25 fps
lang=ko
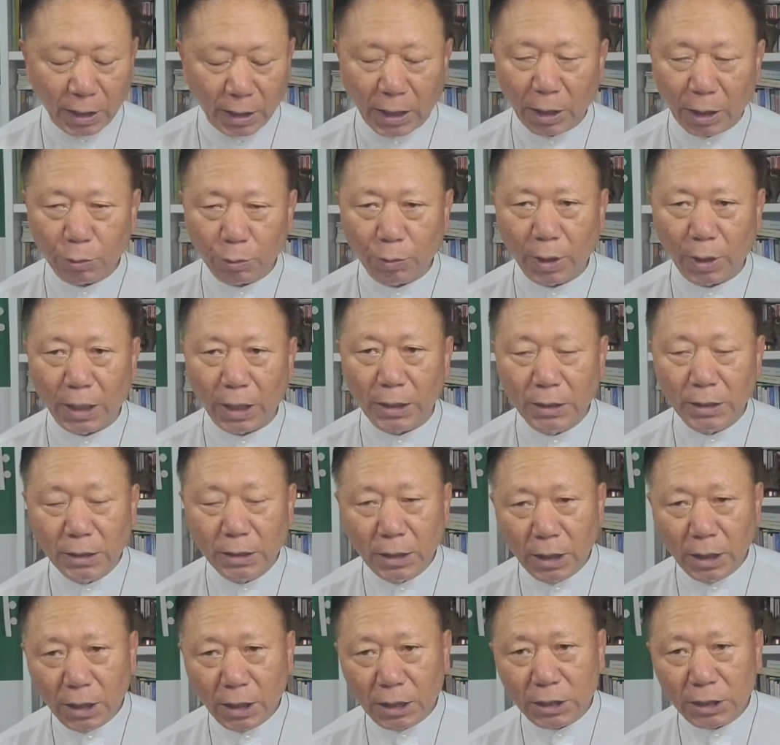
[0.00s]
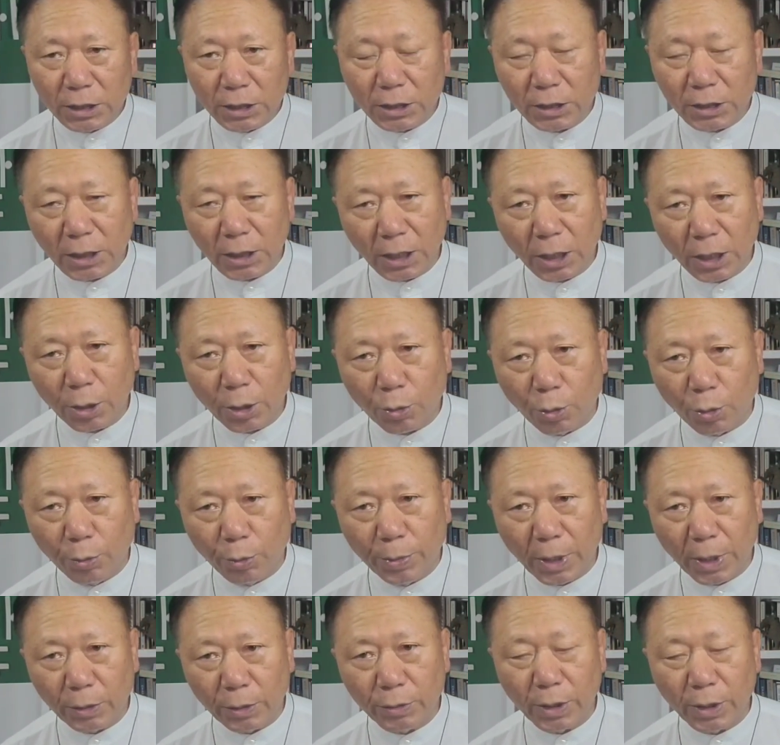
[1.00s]
라고 하는 신앙의
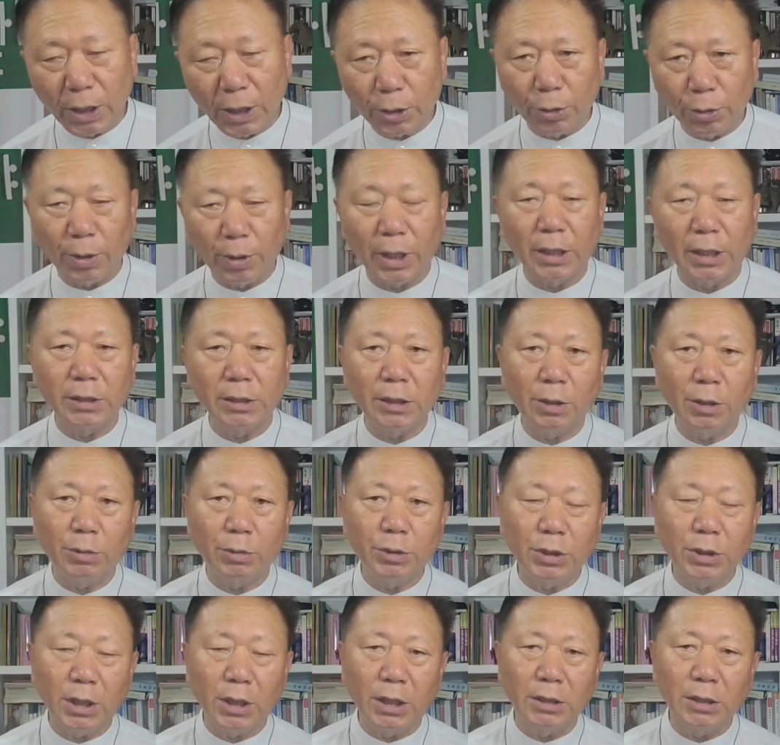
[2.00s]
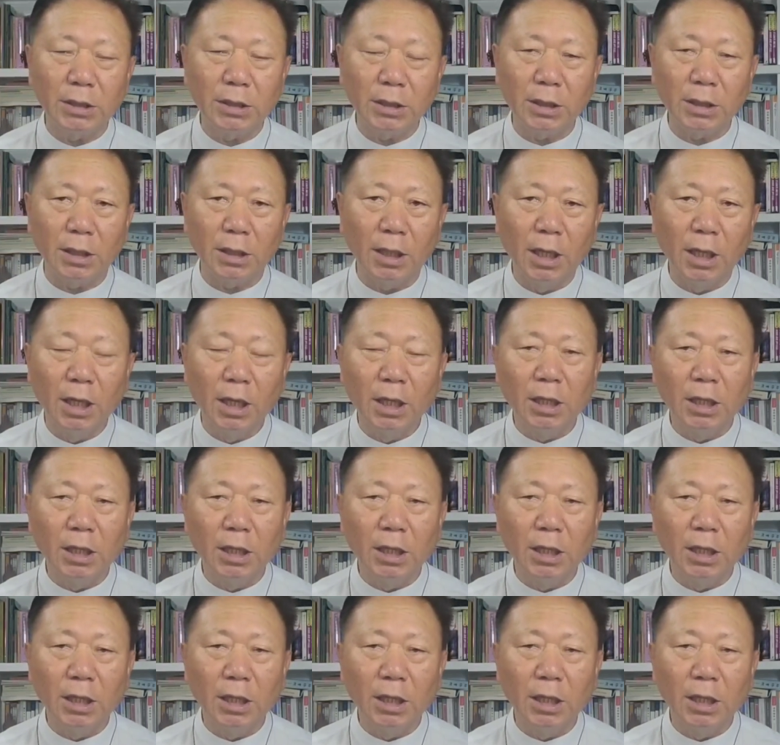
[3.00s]
고백 위에 교회가 세워져야지